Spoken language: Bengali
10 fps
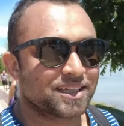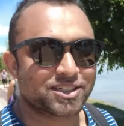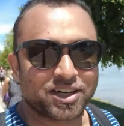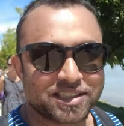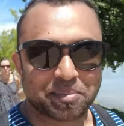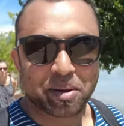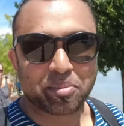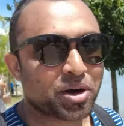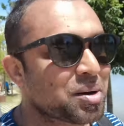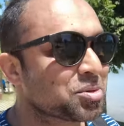আসলে ঝাঁপায়
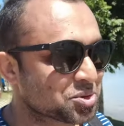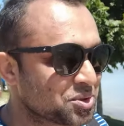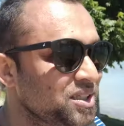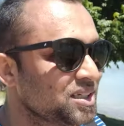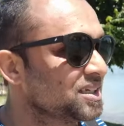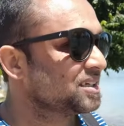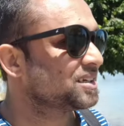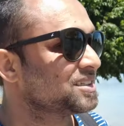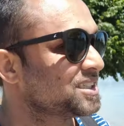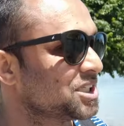পড়ার মতোই
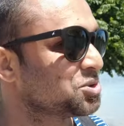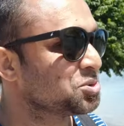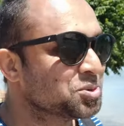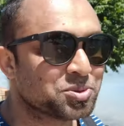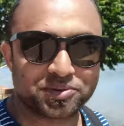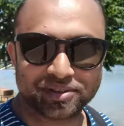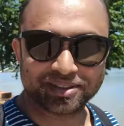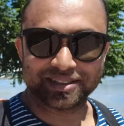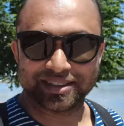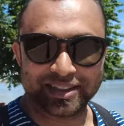যেহেতু
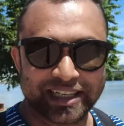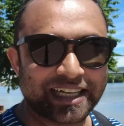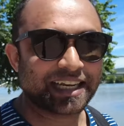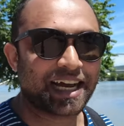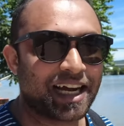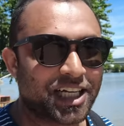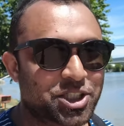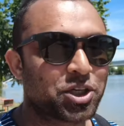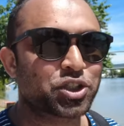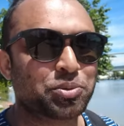এরা
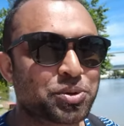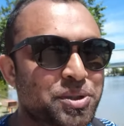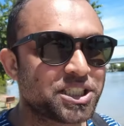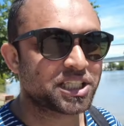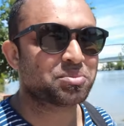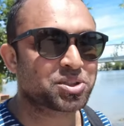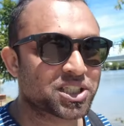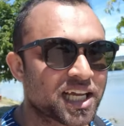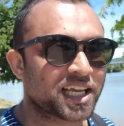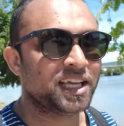আসলে সবসময় শীতের মধ্যে
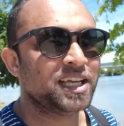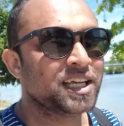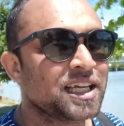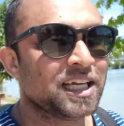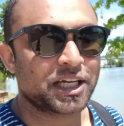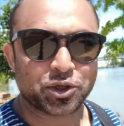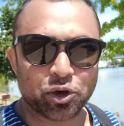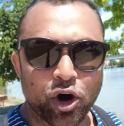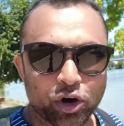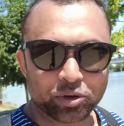থাকে একটু
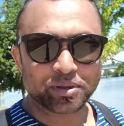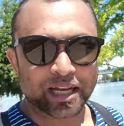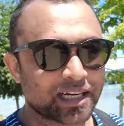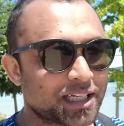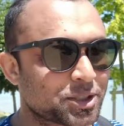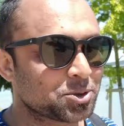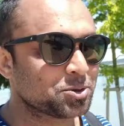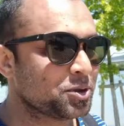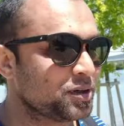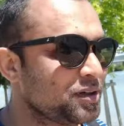গরম থাকলে একটু
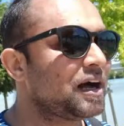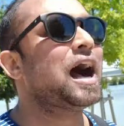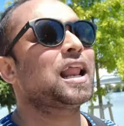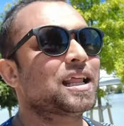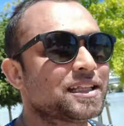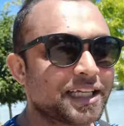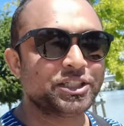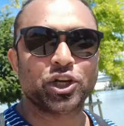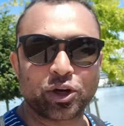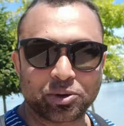আলাদা
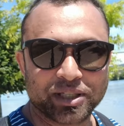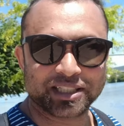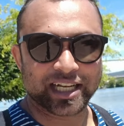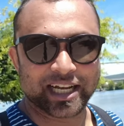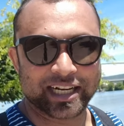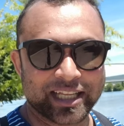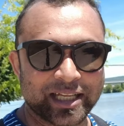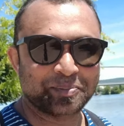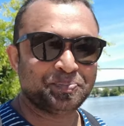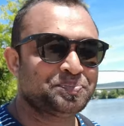এনজয় করতে চায় আর কি
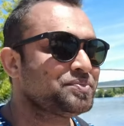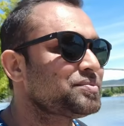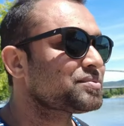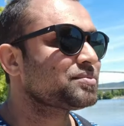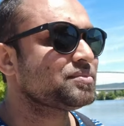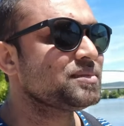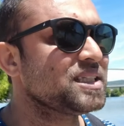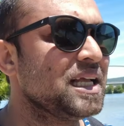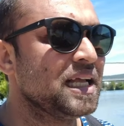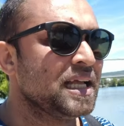
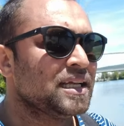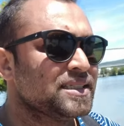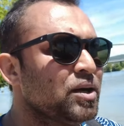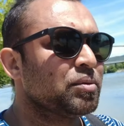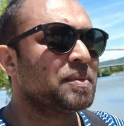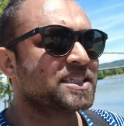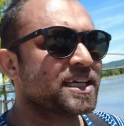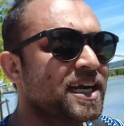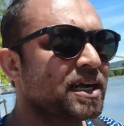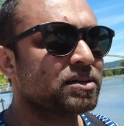যাই হোক
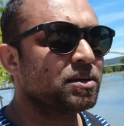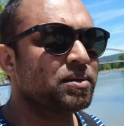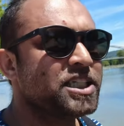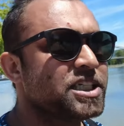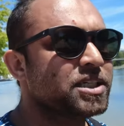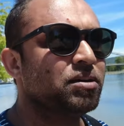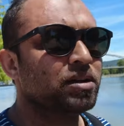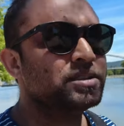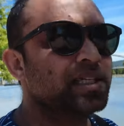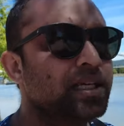মাঝখানে একটা কথা বলি সেটা হলো
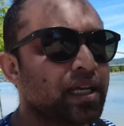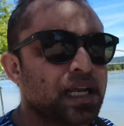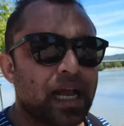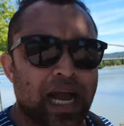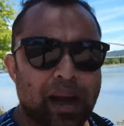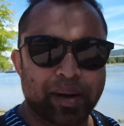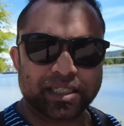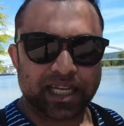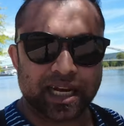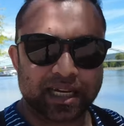যে আমার
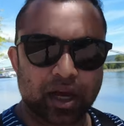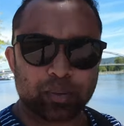চ্যানেলটা